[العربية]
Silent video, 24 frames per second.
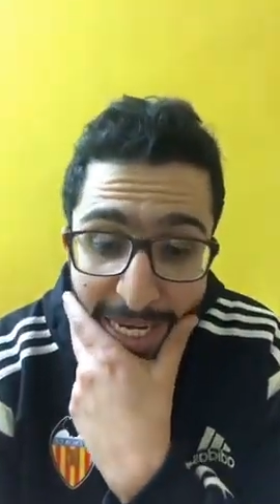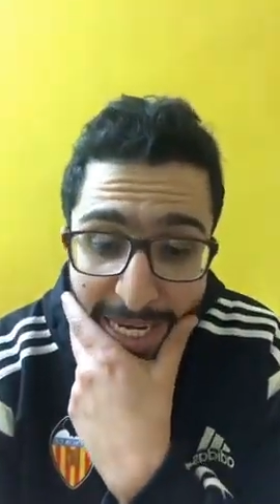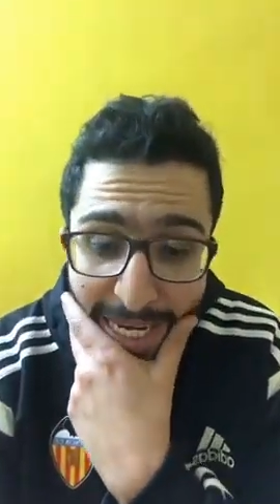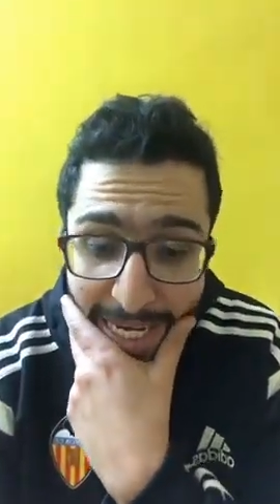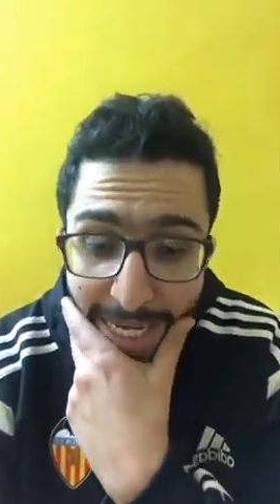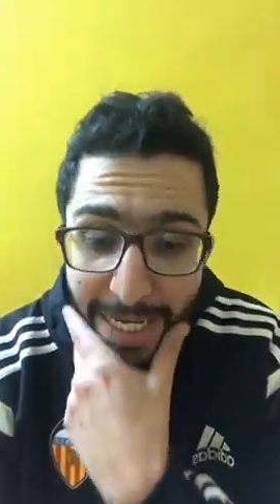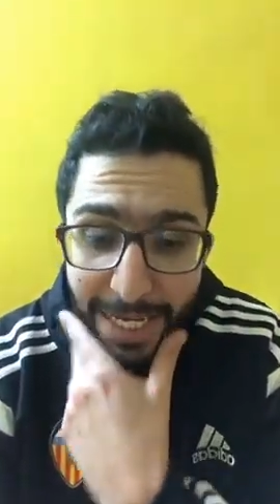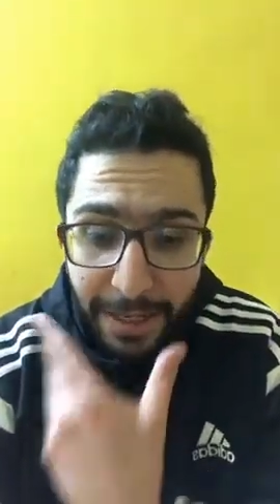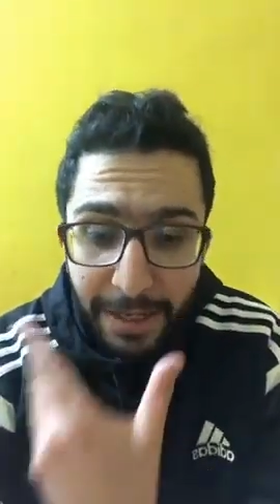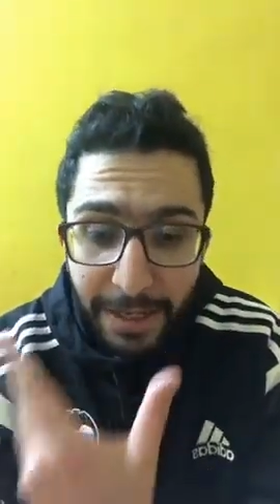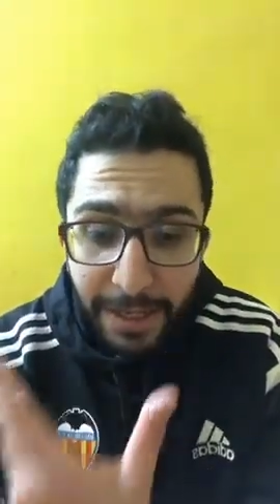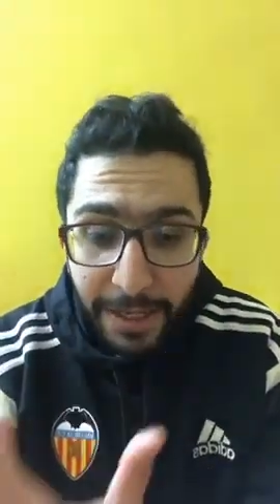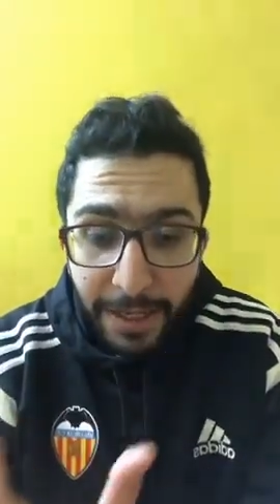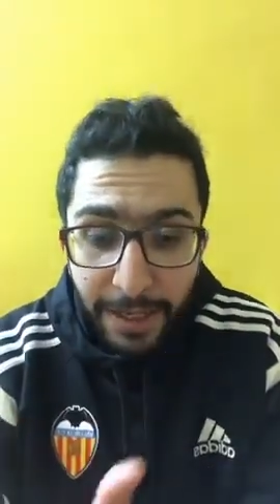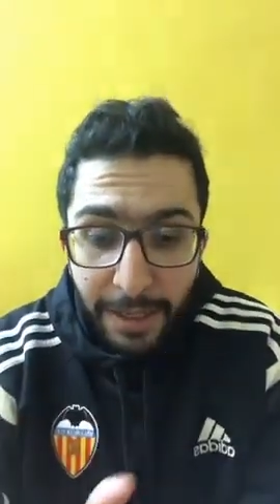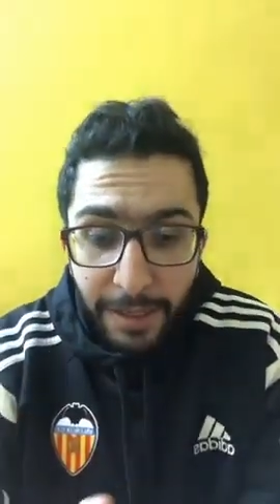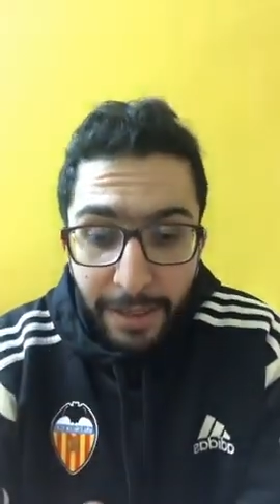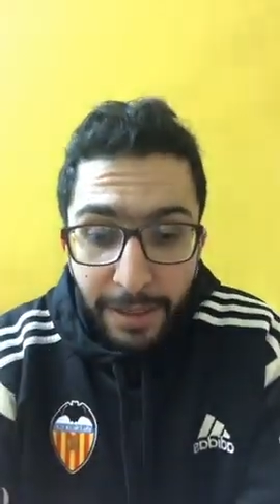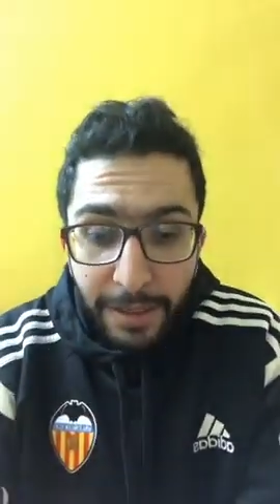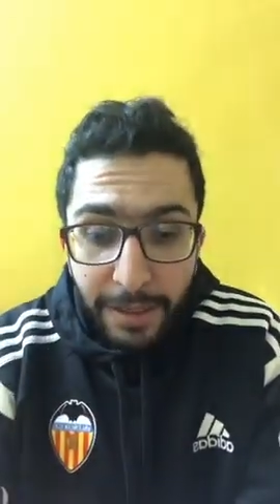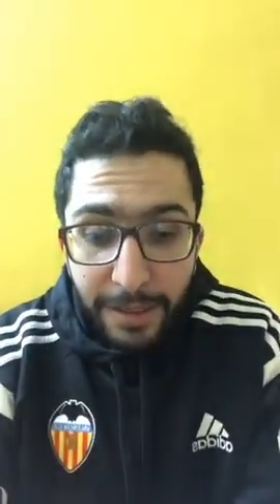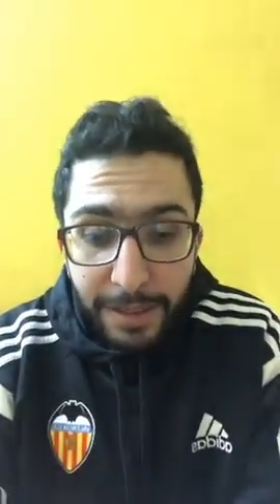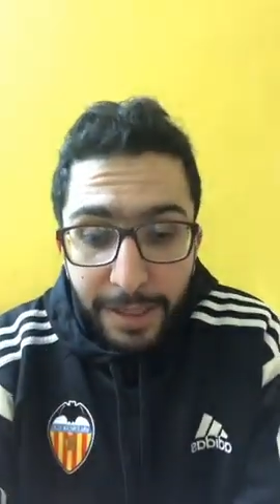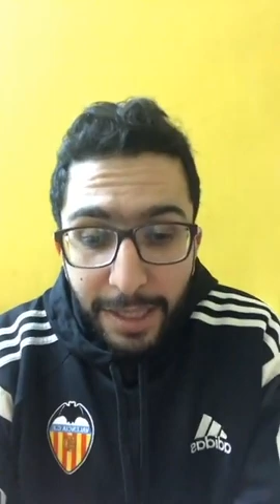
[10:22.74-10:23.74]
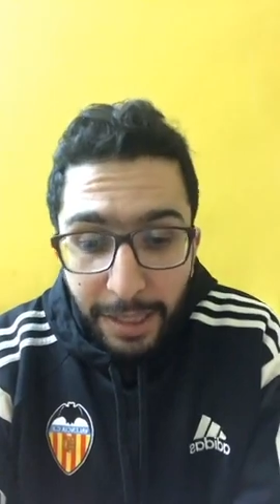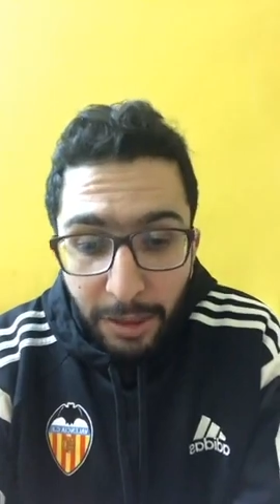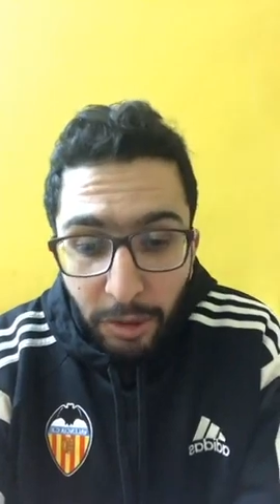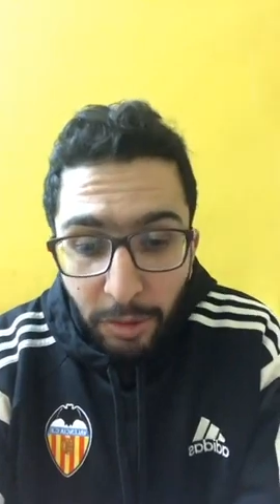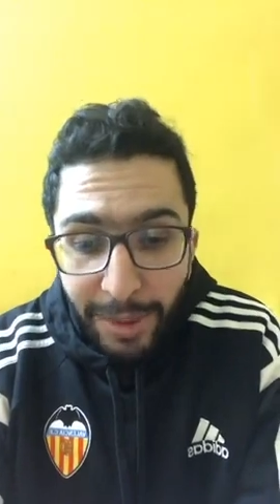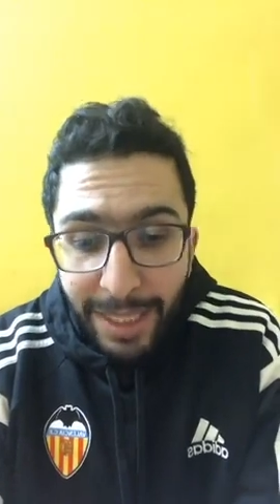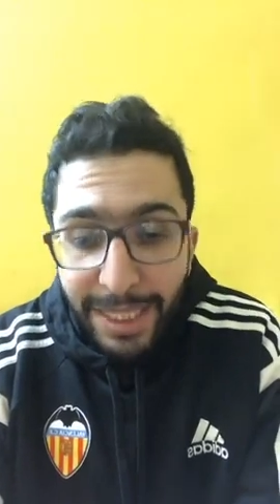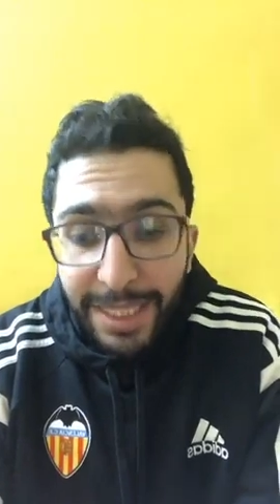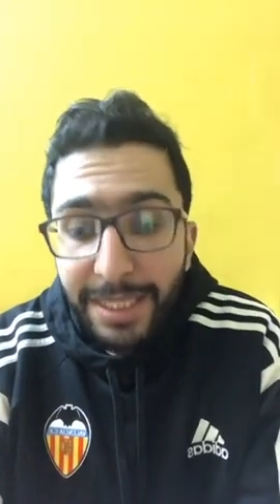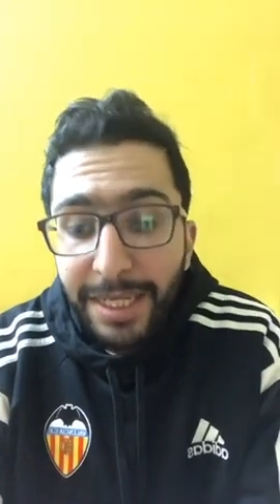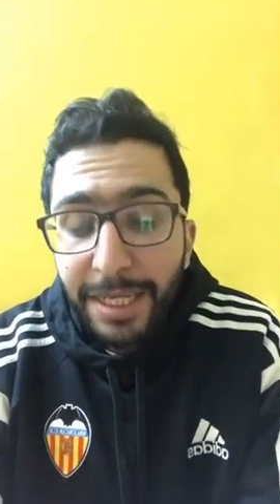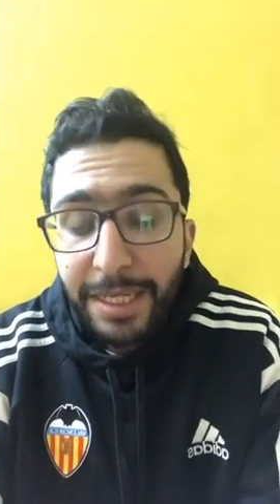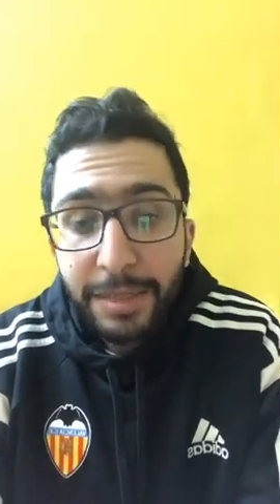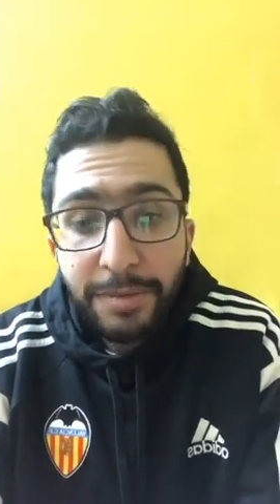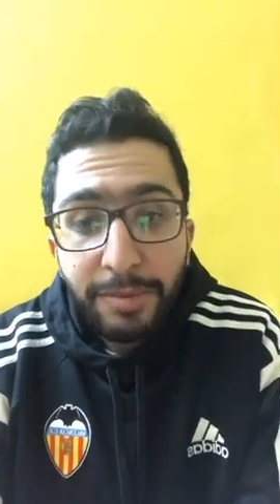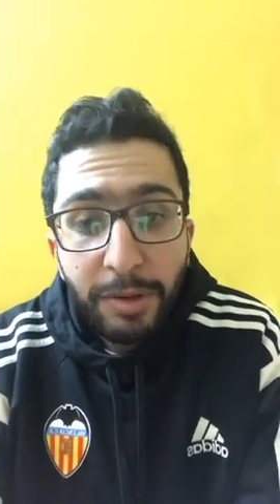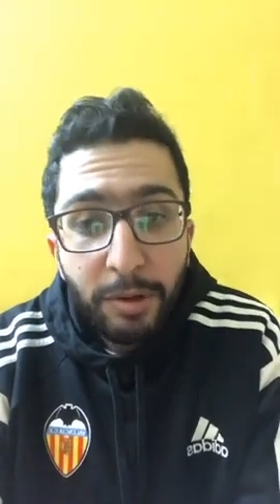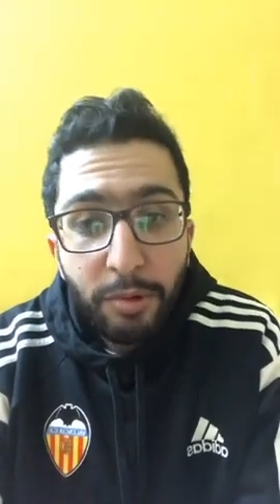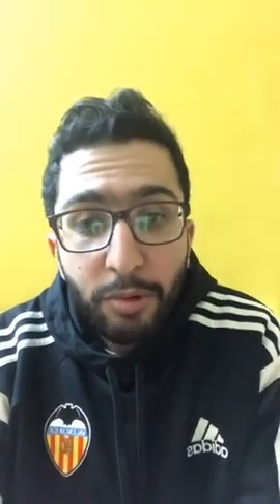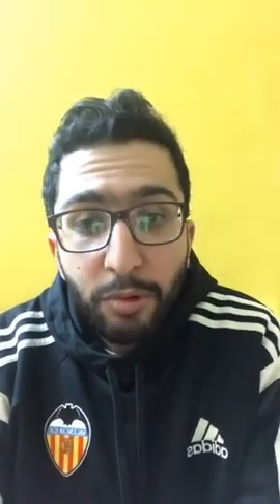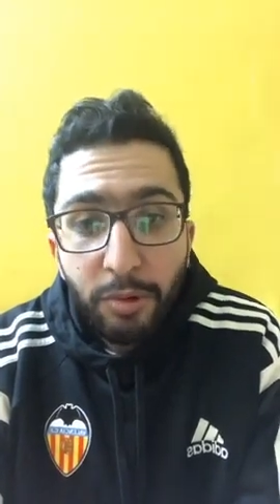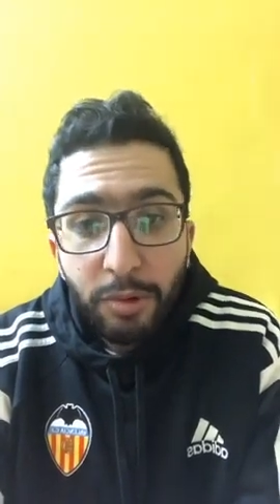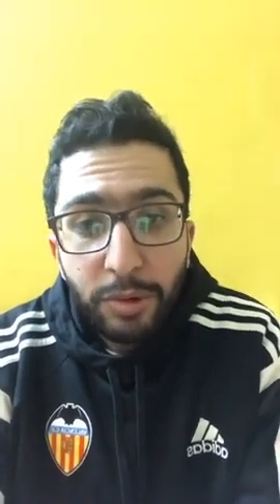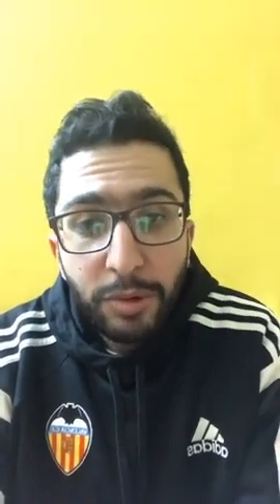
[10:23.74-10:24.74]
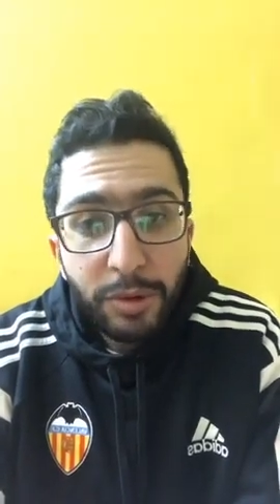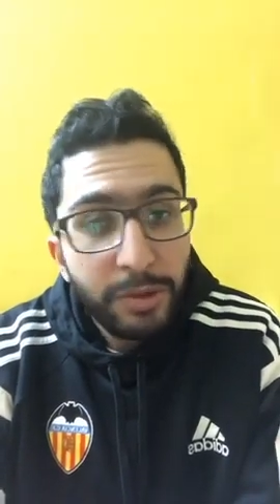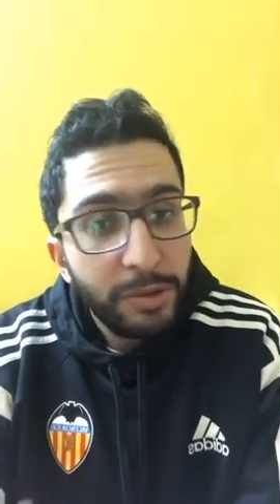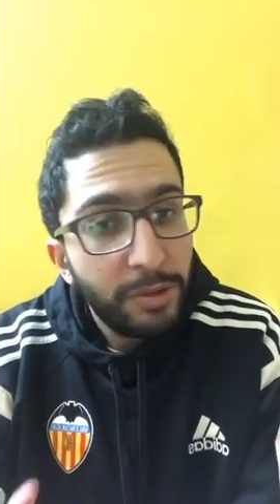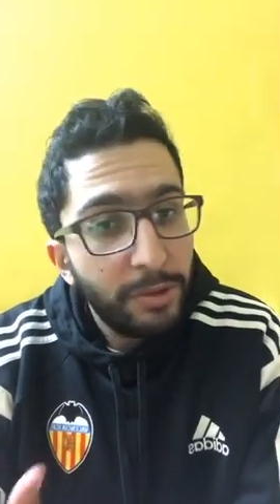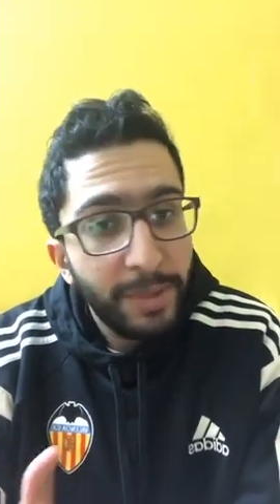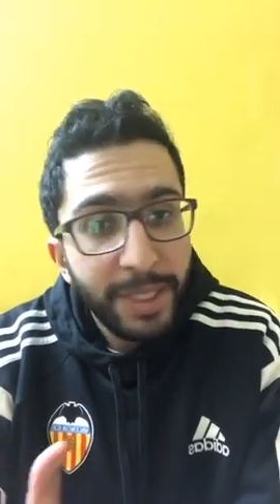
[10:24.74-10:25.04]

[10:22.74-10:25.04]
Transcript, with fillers: لكن كان رومان سايس موجود